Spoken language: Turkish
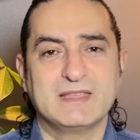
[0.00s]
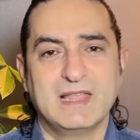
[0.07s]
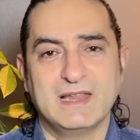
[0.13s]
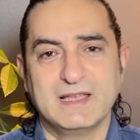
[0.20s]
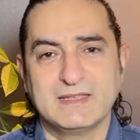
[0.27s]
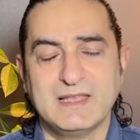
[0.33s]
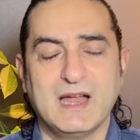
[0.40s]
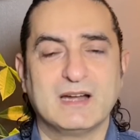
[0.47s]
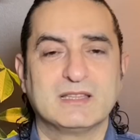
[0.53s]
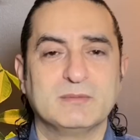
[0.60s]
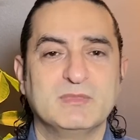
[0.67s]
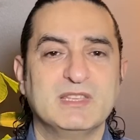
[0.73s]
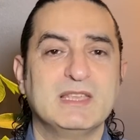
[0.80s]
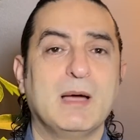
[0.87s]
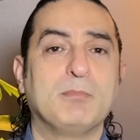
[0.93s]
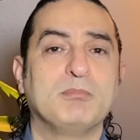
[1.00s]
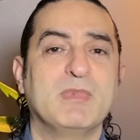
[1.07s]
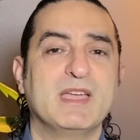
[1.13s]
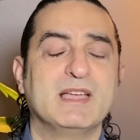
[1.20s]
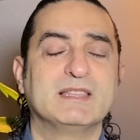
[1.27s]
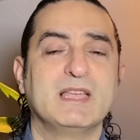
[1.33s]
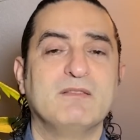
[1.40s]
gelen yardımı
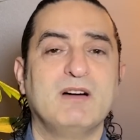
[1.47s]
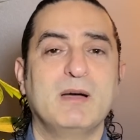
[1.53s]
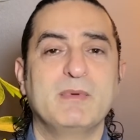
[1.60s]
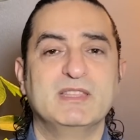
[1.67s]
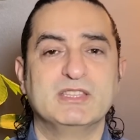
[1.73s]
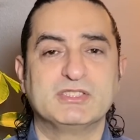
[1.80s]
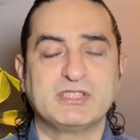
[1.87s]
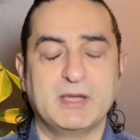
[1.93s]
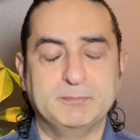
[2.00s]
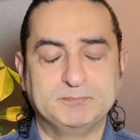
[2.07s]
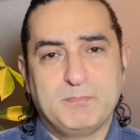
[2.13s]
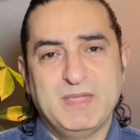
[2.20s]
yapmaya devam edeceğim.